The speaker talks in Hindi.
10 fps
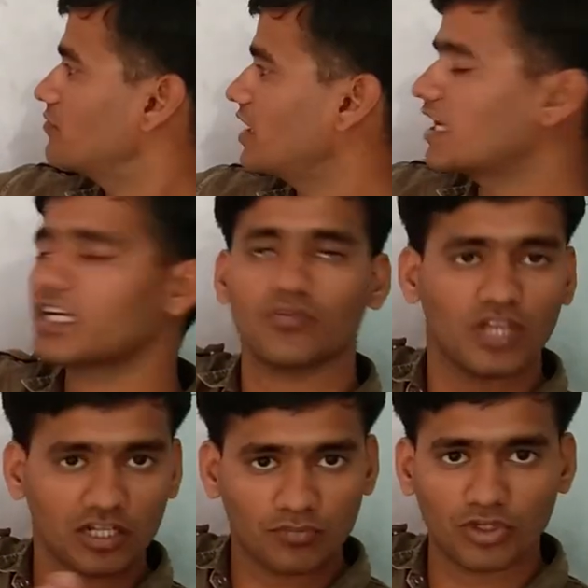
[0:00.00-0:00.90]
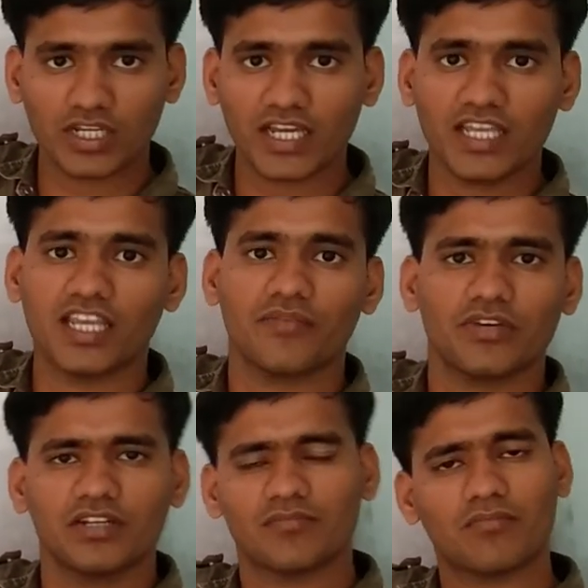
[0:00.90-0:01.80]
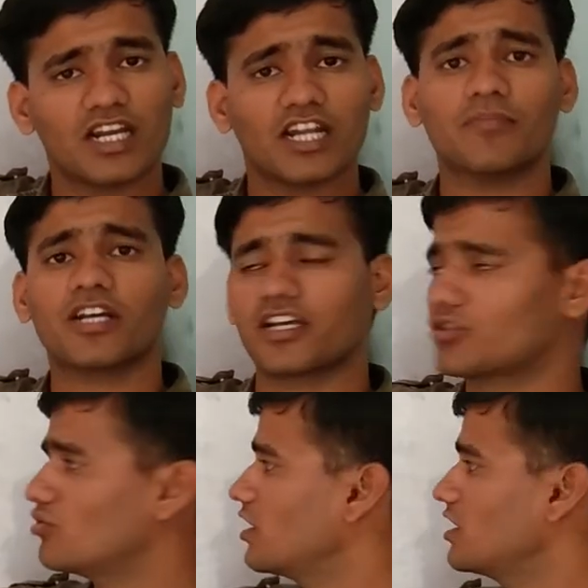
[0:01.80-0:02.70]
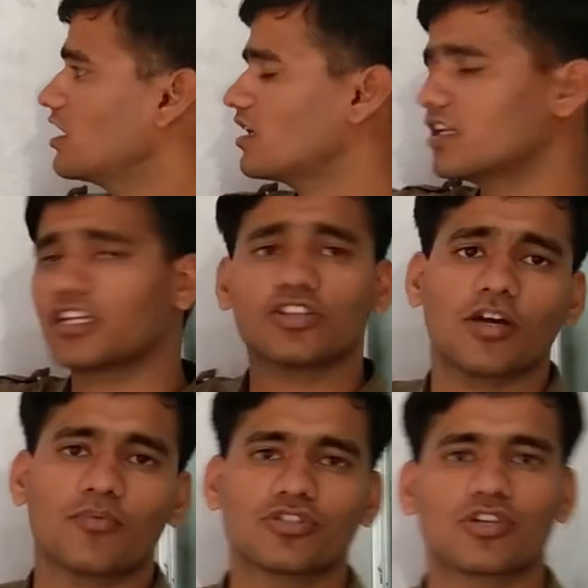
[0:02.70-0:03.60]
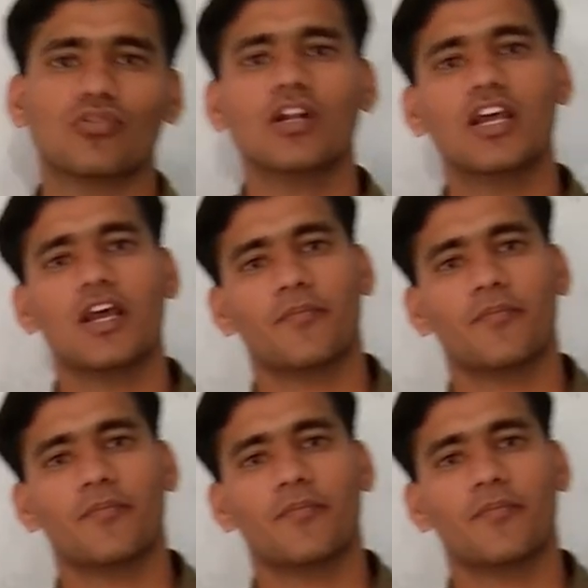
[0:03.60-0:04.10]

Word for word: नेगेटिव यानी बुरी है या फिर बराबर है तो अगर ये करेंगे तो आपको ज़रूर